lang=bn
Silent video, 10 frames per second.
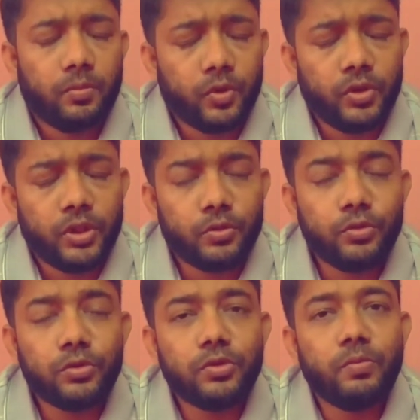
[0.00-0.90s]
পণ্যের
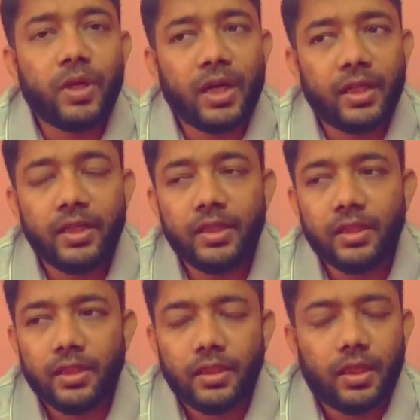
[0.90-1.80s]
গুণগত মানের
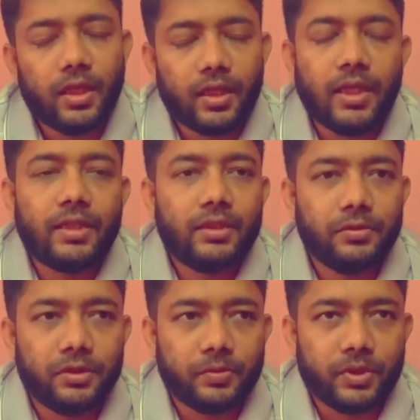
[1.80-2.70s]
ঘাটতি
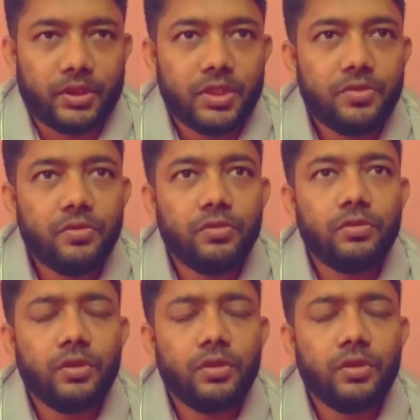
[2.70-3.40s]
হতে পারে সেই জন্য